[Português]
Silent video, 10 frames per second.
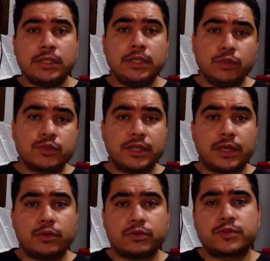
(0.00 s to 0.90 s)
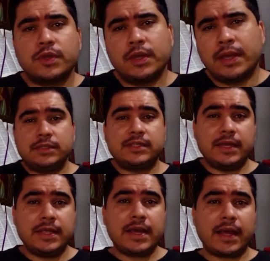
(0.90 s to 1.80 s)
e os negros.
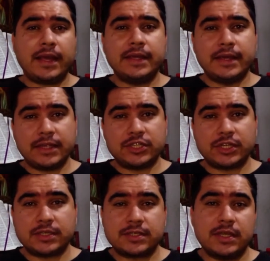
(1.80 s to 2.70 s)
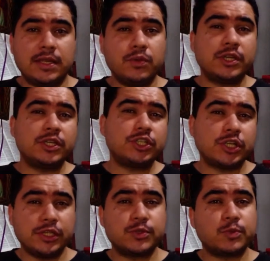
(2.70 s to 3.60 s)
Seria a igreja, seria o
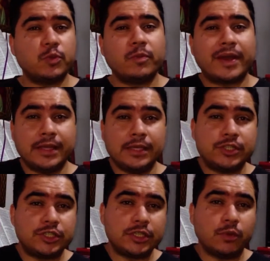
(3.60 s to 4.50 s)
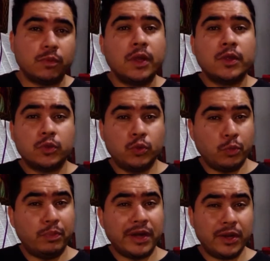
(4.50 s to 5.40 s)
cristianismo uma religião do
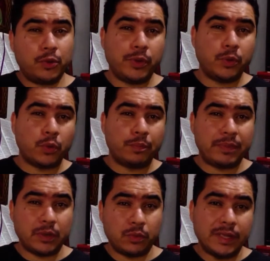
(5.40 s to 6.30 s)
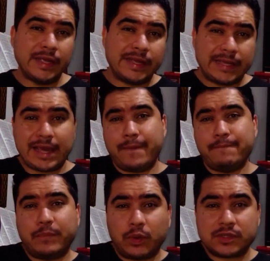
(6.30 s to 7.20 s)
branco europeu que é
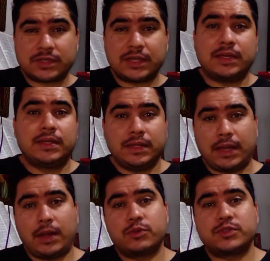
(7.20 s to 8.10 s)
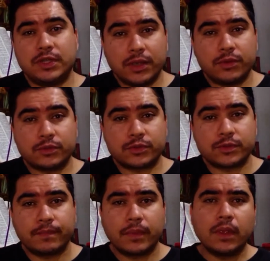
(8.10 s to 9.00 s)
imposta aos
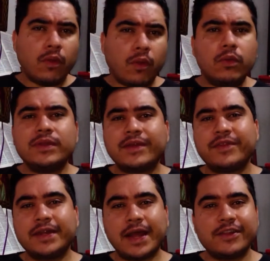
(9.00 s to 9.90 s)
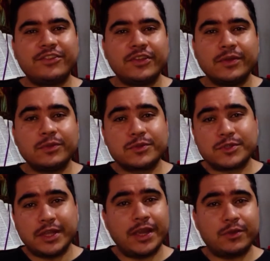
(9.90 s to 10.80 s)
negros? Ou na verdade, os
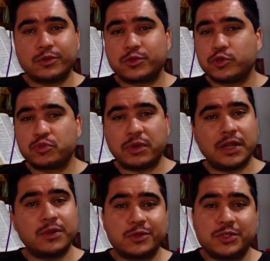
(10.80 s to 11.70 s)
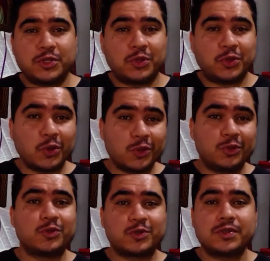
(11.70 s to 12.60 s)
negros, os brancos e
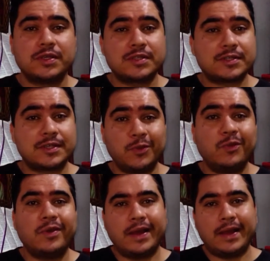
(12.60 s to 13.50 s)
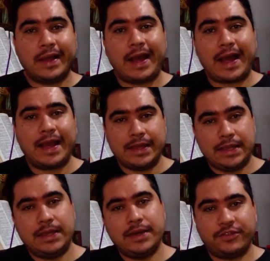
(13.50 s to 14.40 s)
todos são a
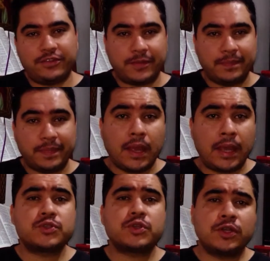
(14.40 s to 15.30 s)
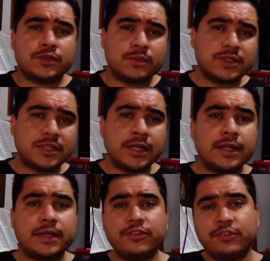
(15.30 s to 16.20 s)
igreja? É isso que nós vamos
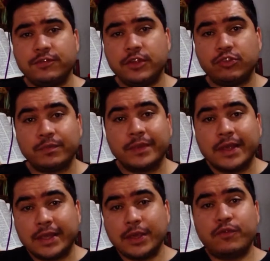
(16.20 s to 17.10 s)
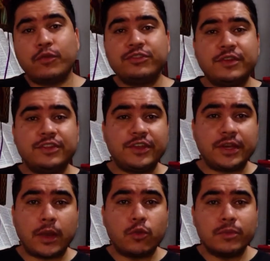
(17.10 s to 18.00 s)
entender neste vídeo, que eu vou dividir
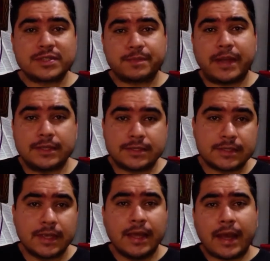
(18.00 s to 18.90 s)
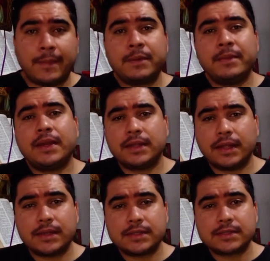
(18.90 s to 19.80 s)
em algumas partes. A primeira
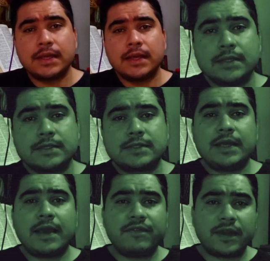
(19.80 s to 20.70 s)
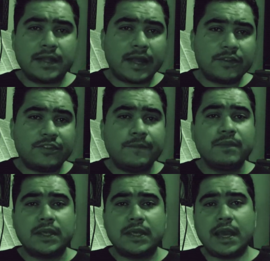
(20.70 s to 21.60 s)
delas, se é verdade
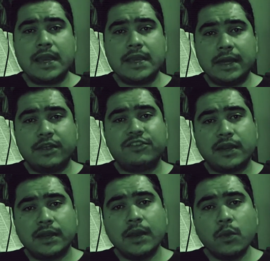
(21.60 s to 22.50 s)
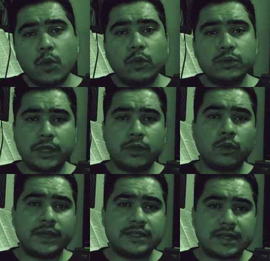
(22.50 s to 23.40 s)
que a igreja não
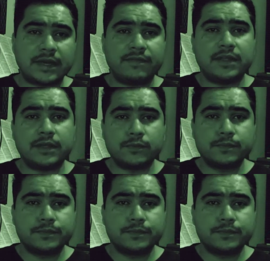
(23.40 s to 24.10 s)
condenou a escravidão,